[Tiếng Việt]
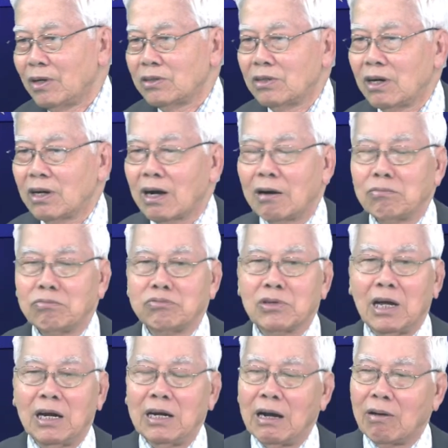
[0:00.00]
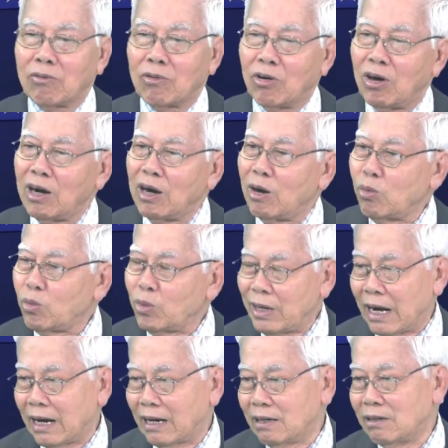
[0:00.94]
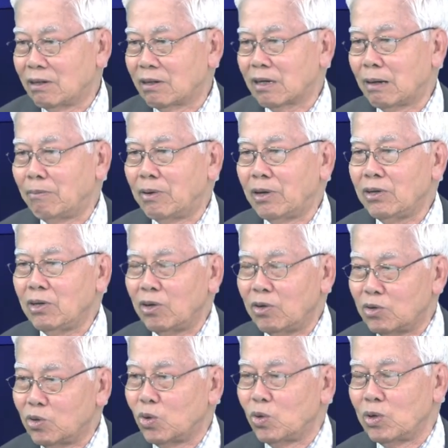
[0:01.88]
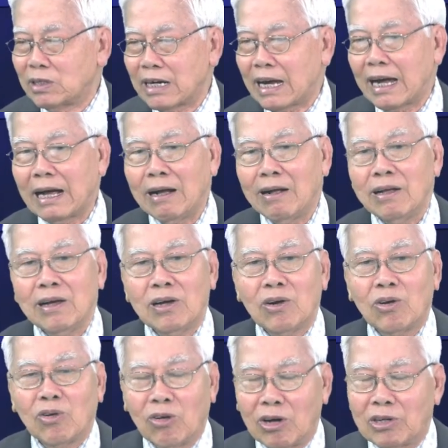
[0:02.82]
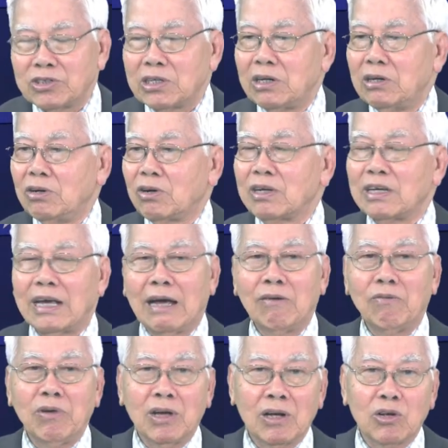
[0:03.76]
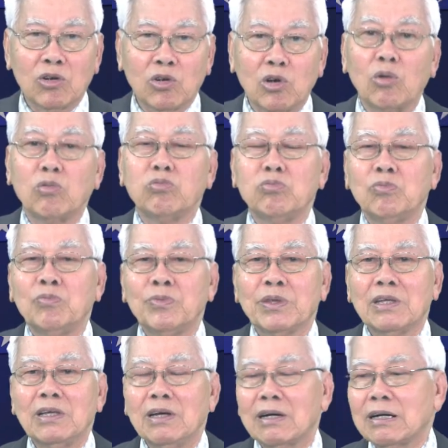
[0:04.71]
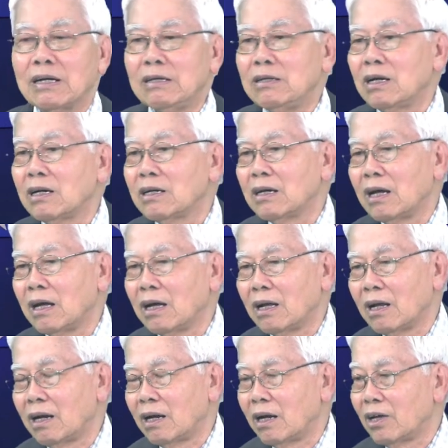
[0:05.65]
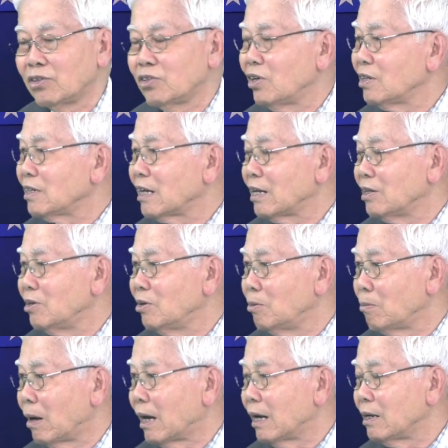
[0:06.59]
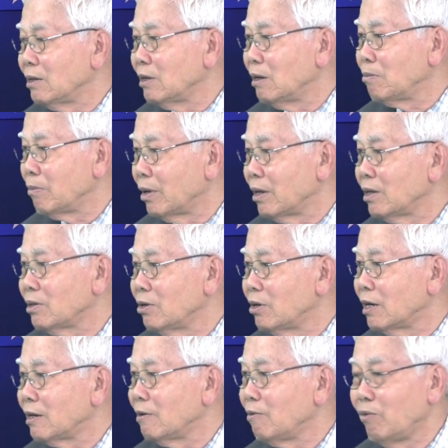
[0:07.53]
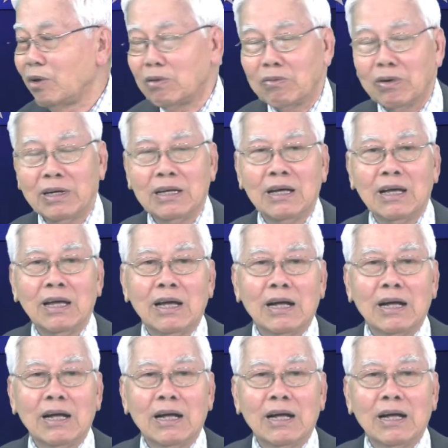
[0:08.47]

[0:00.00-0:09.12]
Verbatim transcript: chứ không thể nào có lâu dài được là bởi vì rồi ra nó sẽ được giải quyết chung với cái vấn đề là chiến tranh thương mại với Mỹ thưa anh Viên Vi. Yeah. Dạ.